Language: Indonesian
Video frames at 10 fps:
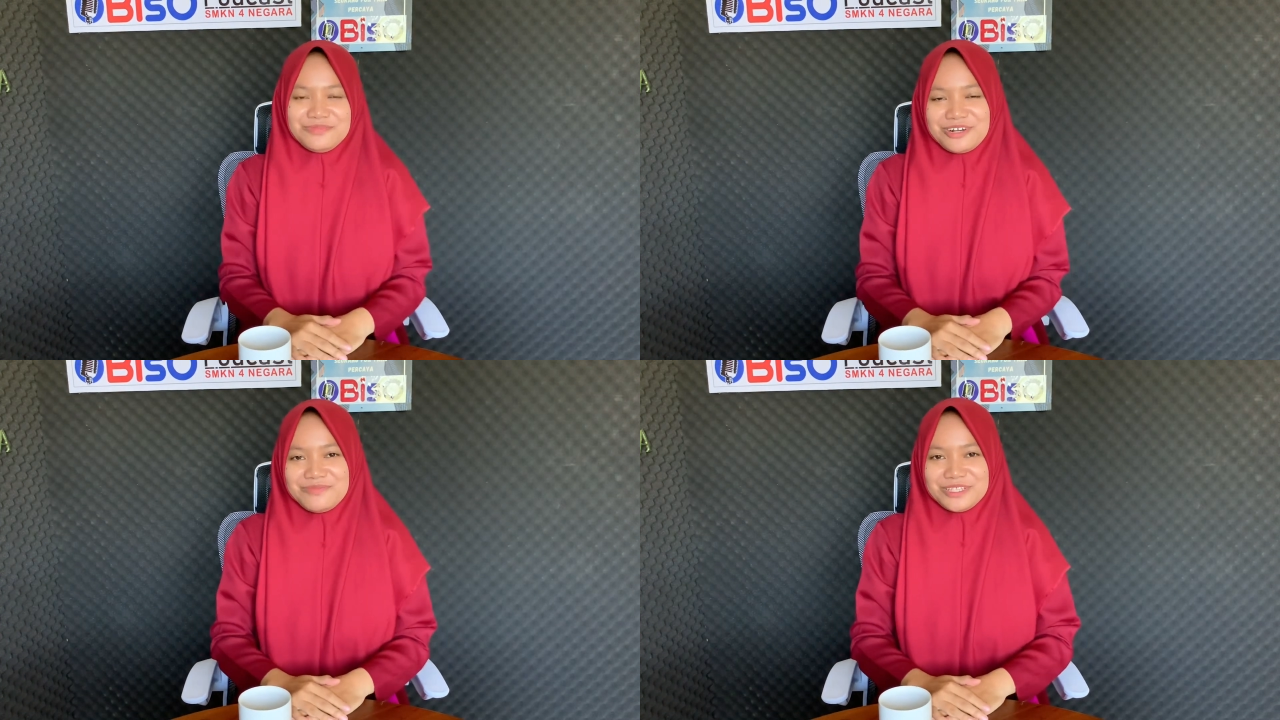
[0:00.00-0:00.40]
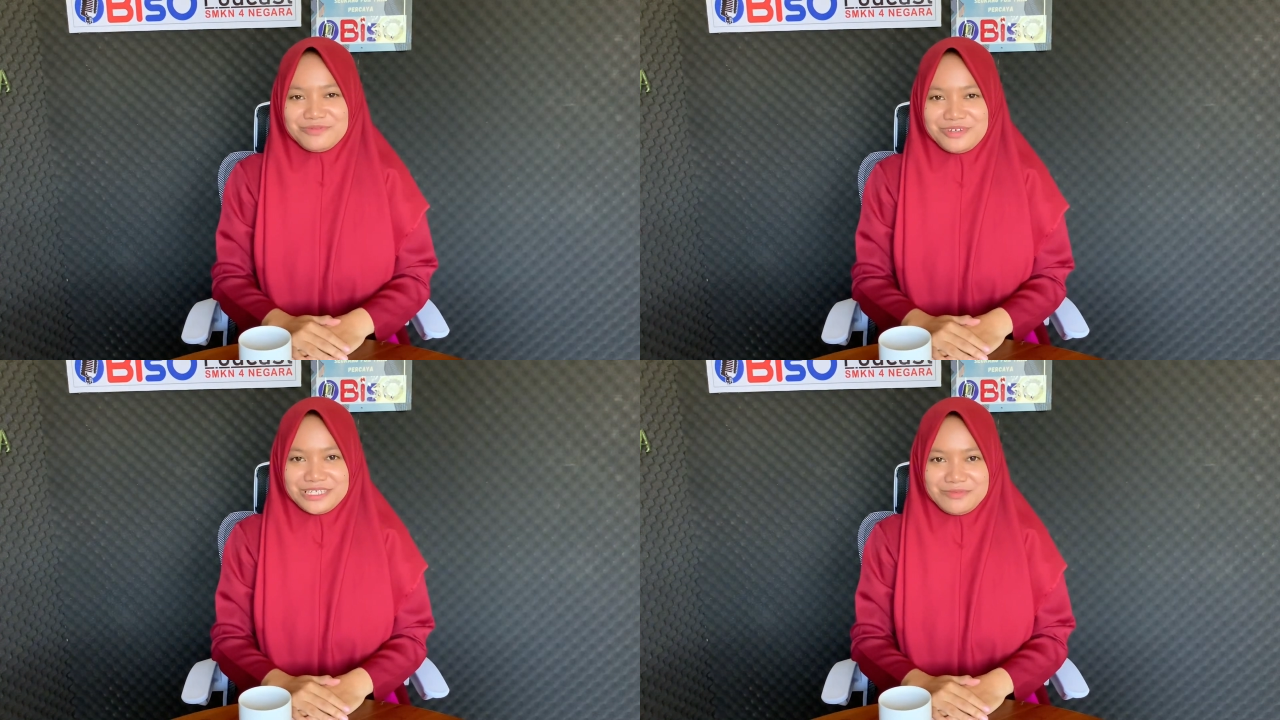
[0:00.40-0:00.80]

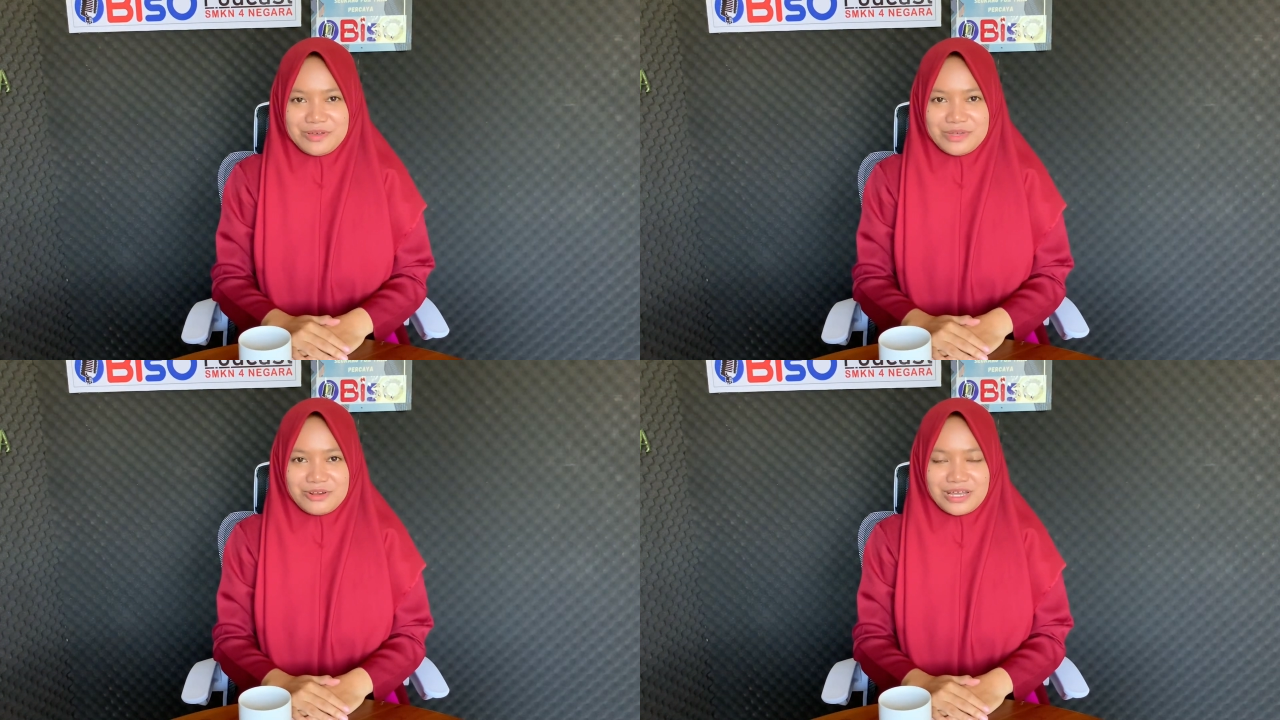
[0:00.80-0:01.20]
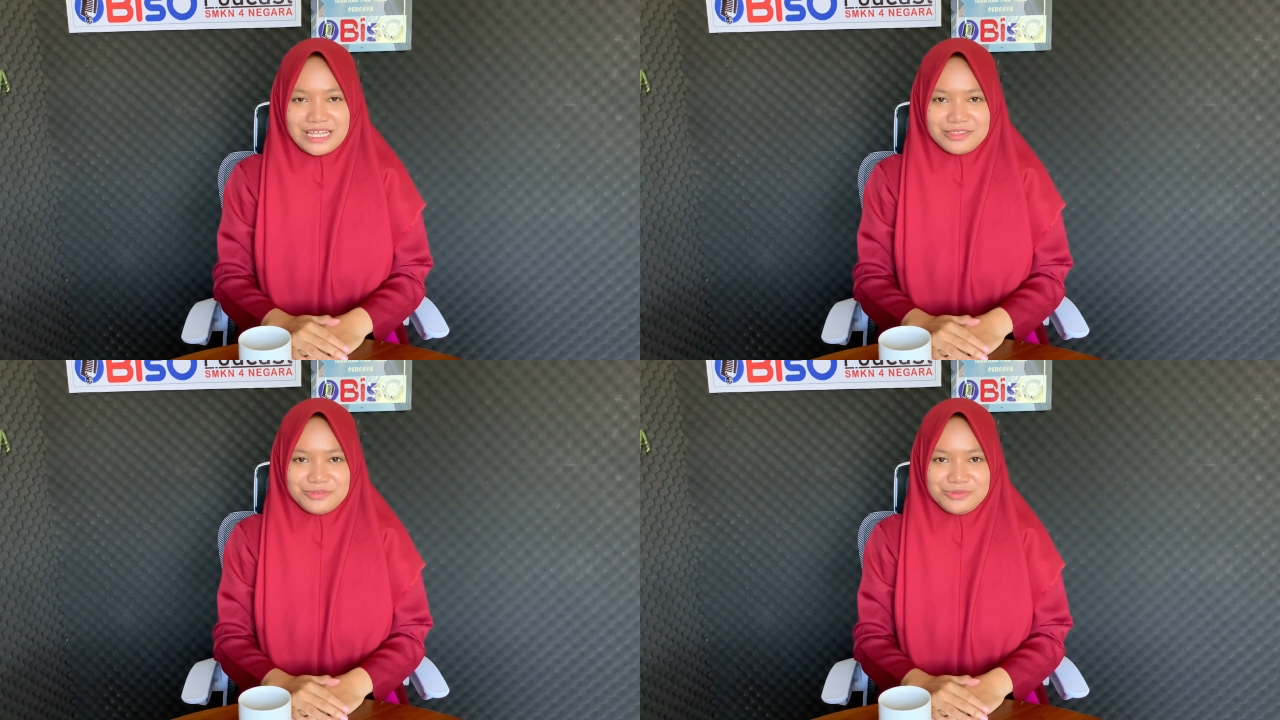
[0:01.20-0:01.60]
warahmatullahi
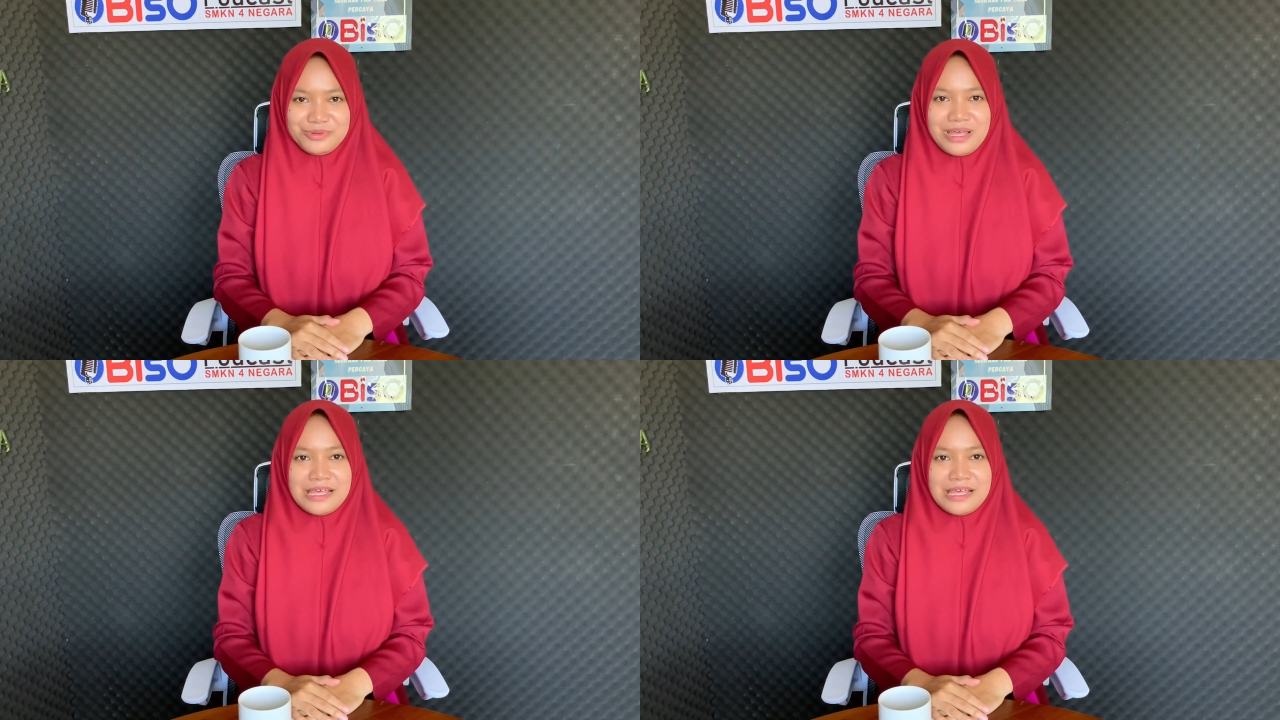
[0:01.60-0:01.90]
wabarakatuh